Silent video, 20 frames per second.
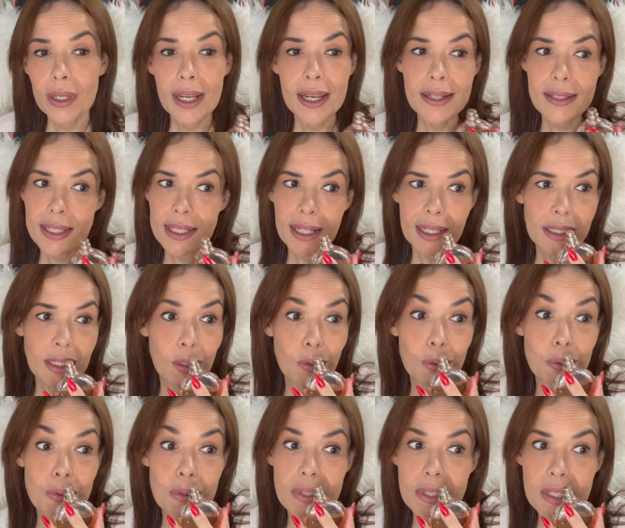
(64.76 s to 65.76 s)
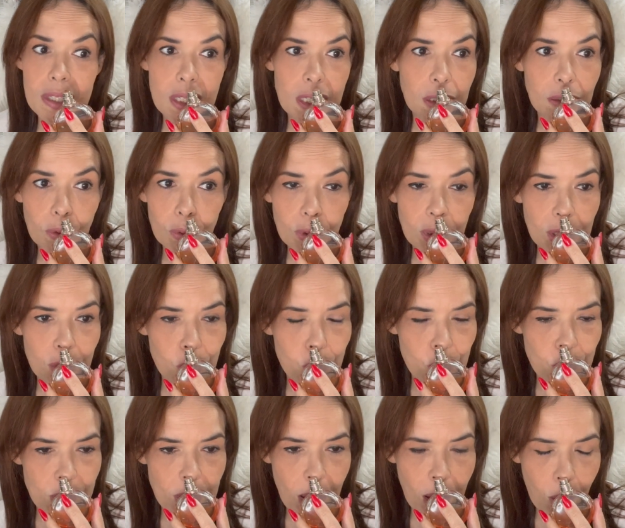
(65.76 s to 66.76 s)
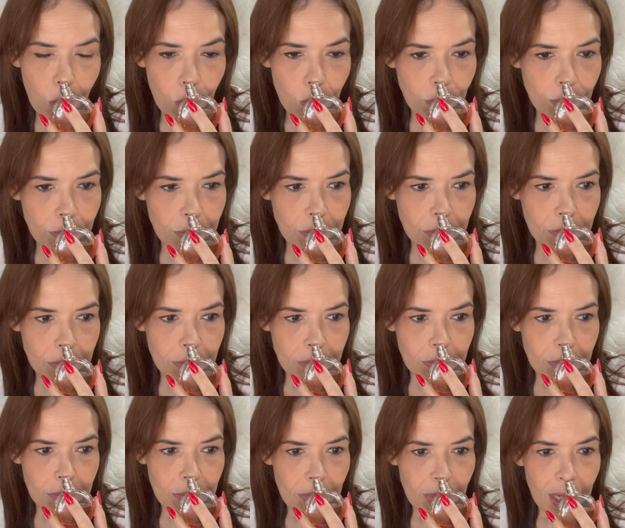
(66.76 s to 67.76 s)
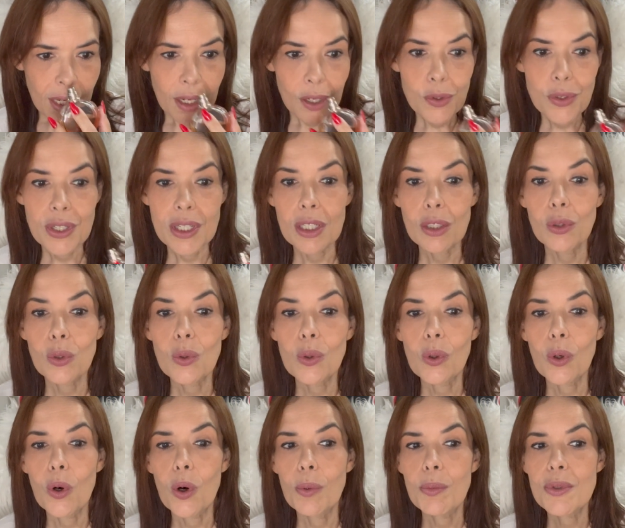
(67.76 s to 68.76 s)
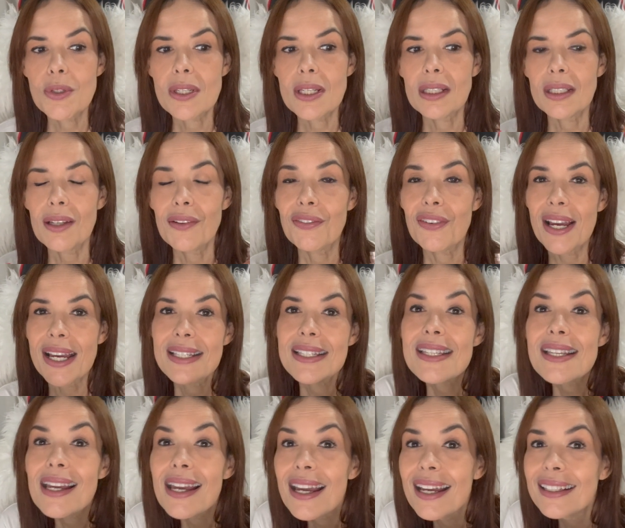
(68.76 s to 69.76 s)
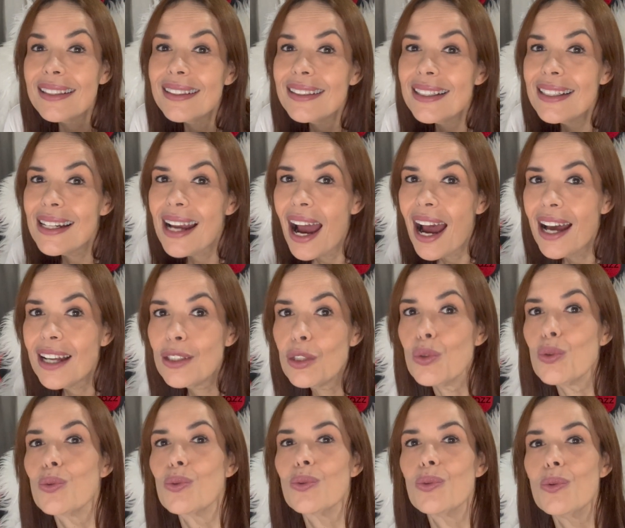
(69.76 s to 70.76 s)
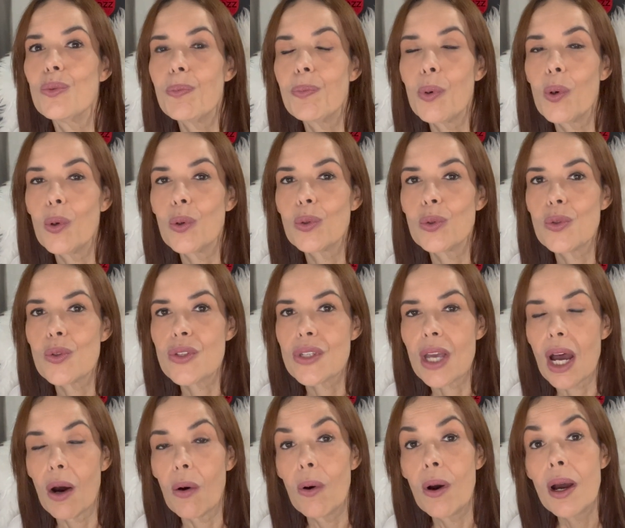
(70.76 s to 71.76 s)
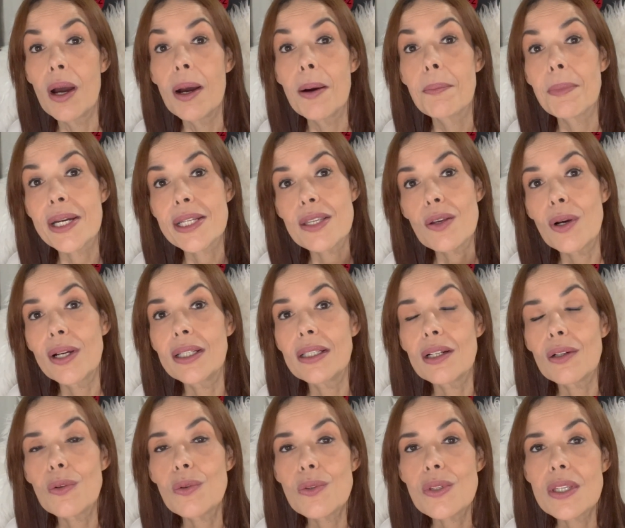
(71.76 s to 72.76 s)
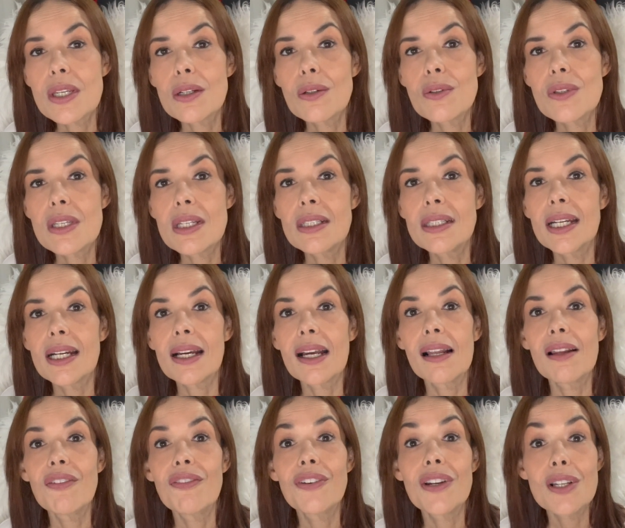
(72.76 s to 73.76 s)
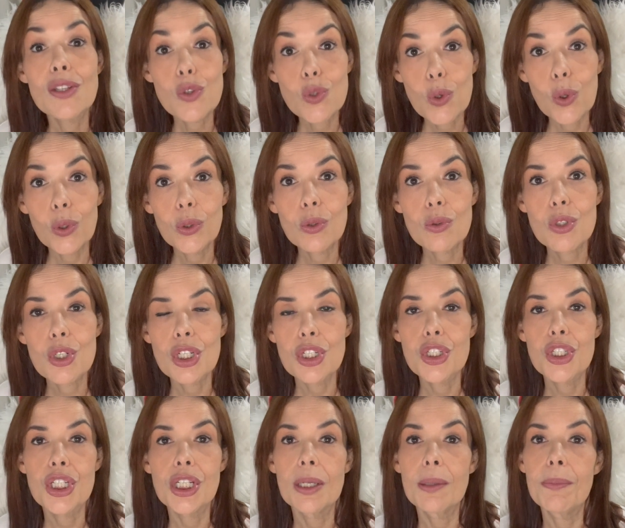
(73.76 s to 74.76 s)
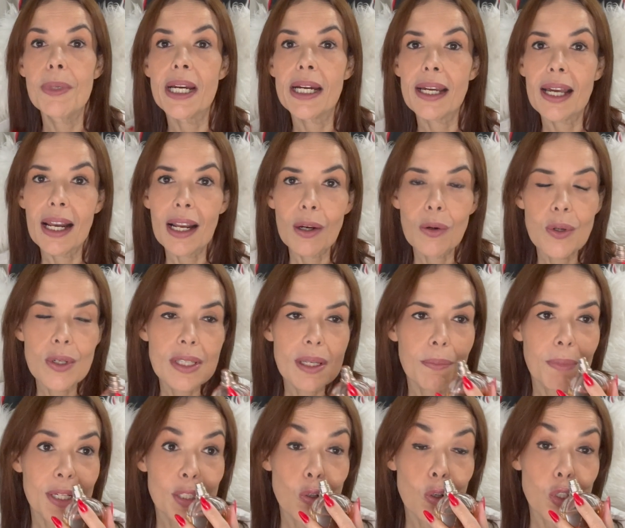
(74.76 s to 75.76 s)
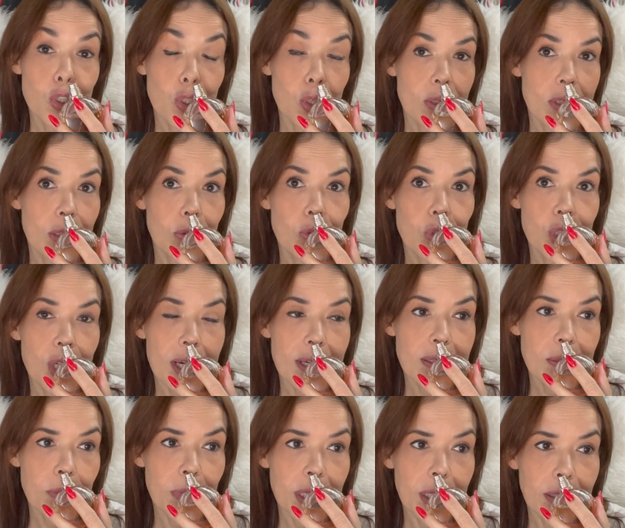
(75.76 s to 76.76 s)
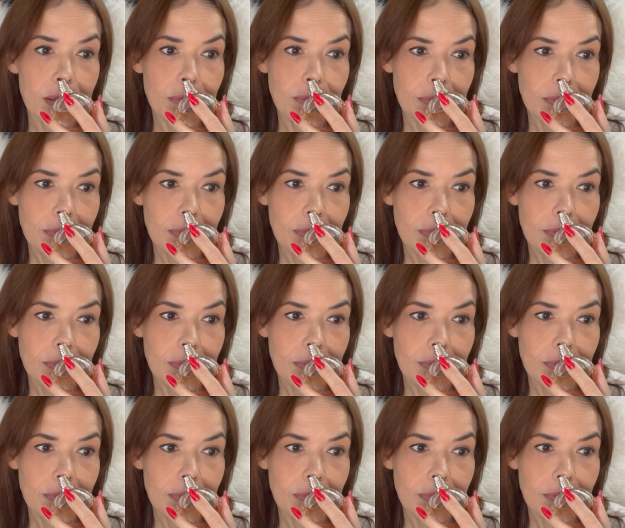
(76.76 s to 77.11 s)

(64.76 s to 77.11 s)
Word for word: Esse daqui eu não sinto tanto sal. Eu sinto como se tivesse retirado um pouco do sal. Mas eu ainda consigo sentir aquele frescor do gengibre, aquela coisa mais gostosa do jasmim.